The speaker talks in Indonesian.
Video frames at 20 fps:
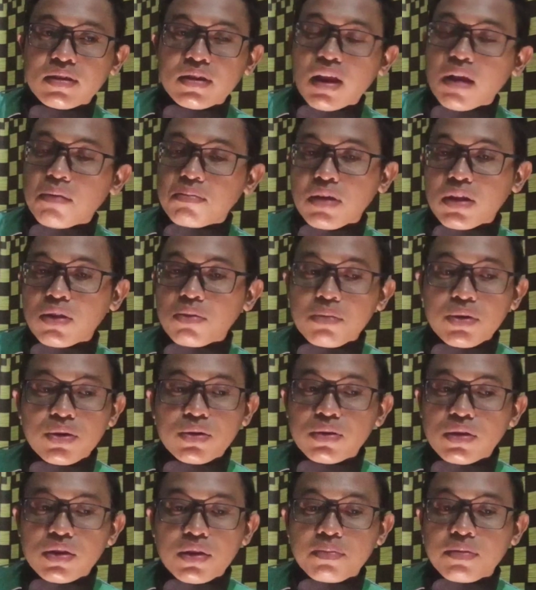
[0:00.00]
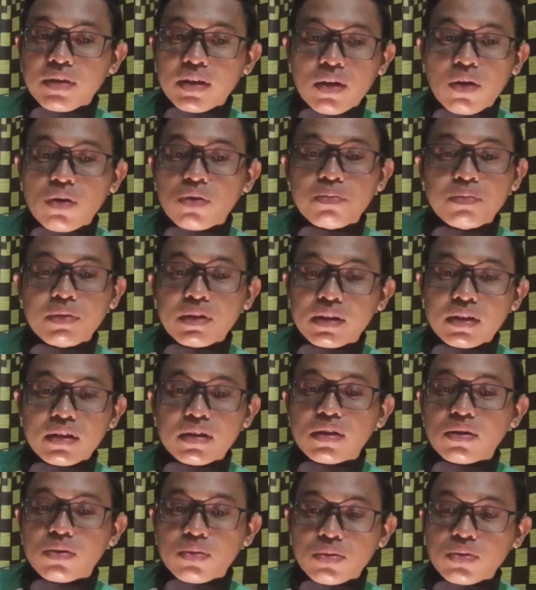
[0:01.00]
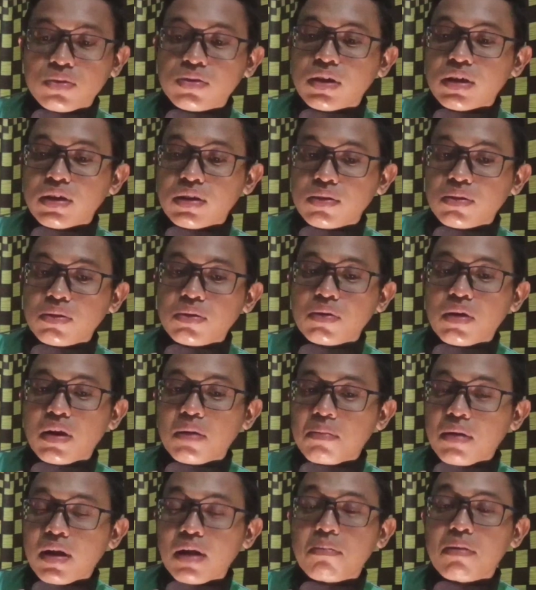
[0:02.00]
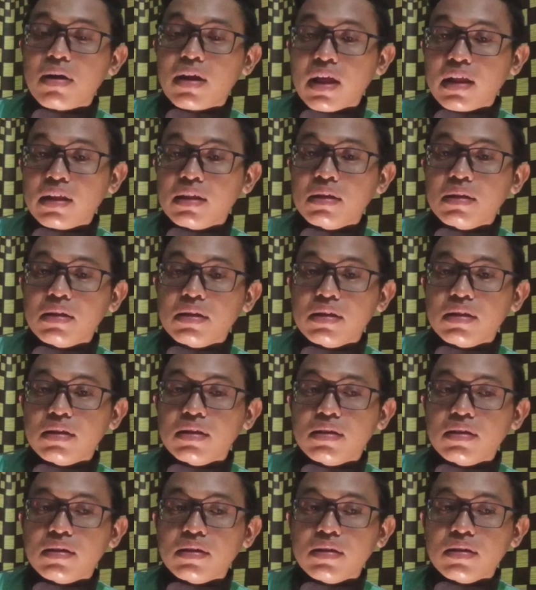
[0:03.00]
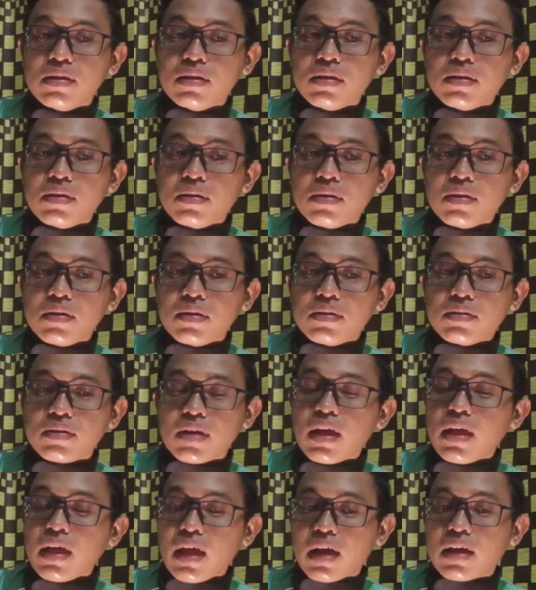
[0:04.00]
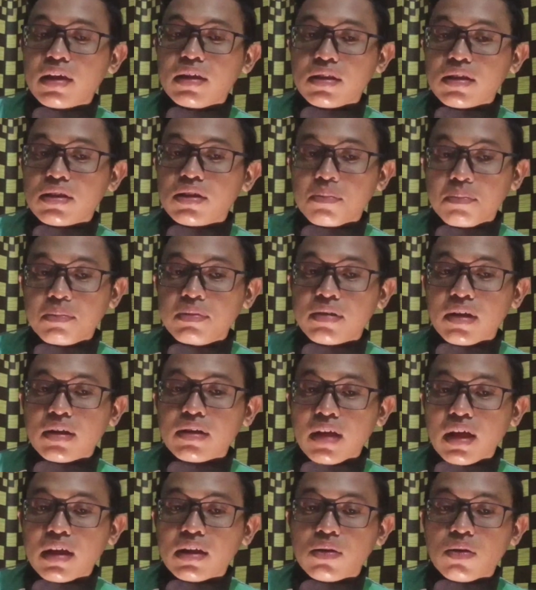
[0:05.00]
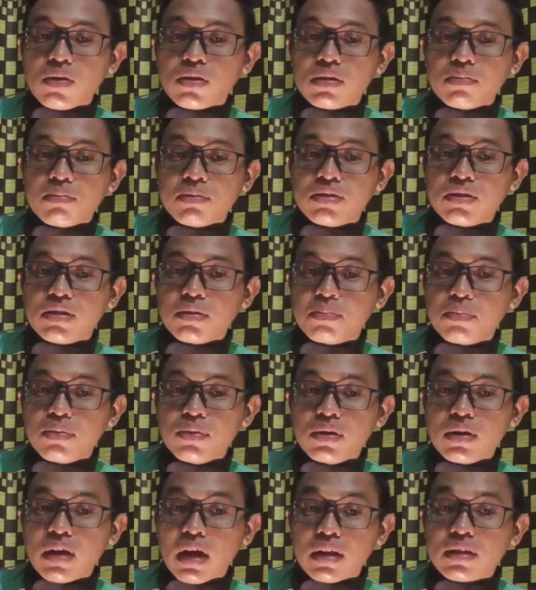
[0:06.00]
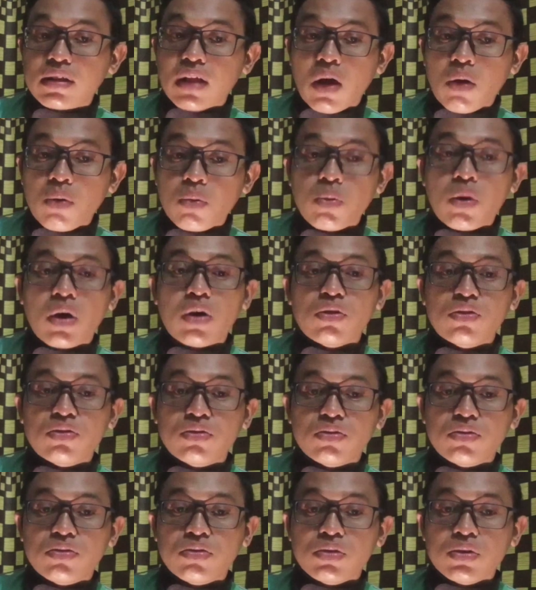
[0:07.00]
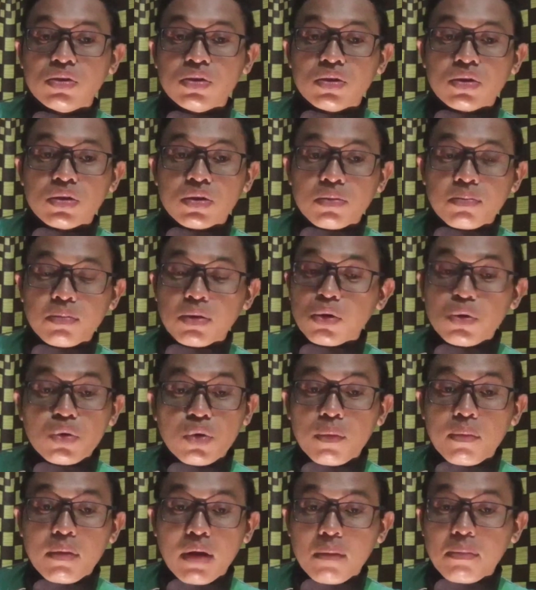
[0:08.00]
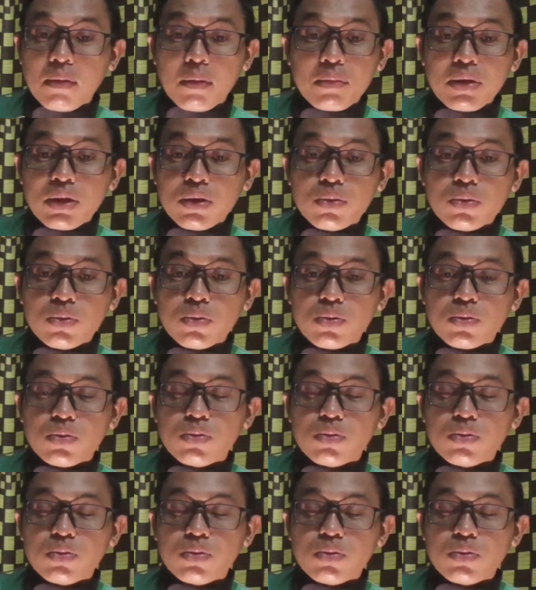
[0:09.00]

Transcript: dalam satu minggu tetap saya on beatin terus kayak gitu lama-lama nanti saya yakin tetap bisa nyantol meskipun nggak tahu harus menunggu berapa minggu